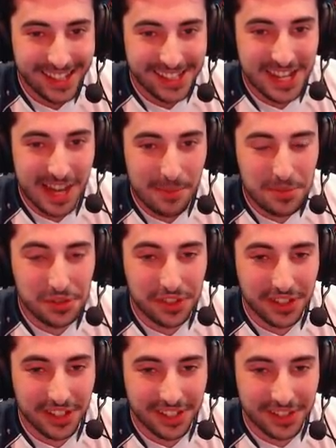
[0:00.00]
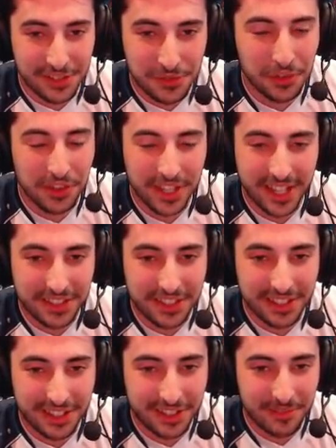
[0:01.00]
J'ai l'habitude euh, du nom des cartes
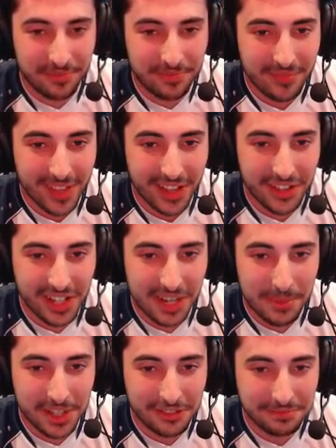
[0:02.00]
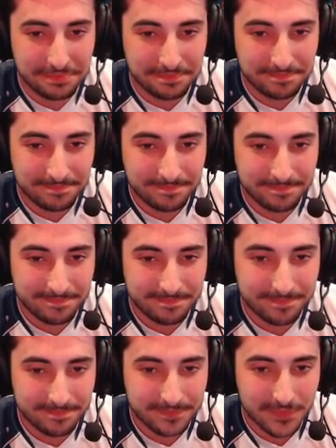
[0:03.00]
en, anglais maintenant.
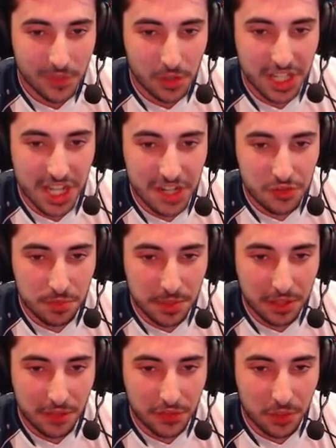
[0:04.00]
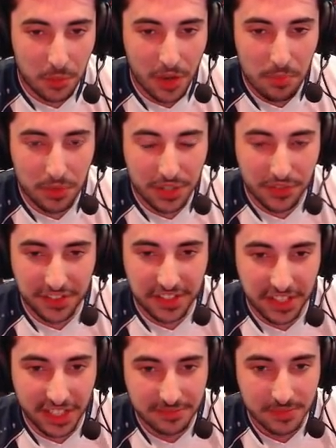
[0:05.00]
Ok, je vais juste mettre un fantôme royal pour défendre
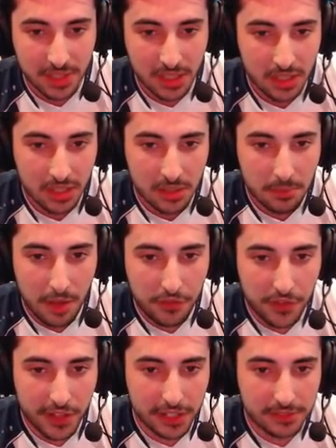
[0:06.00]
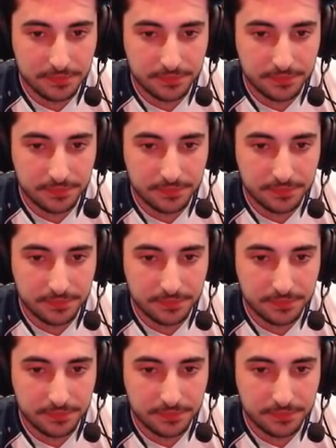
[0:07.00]
ça. Parfait.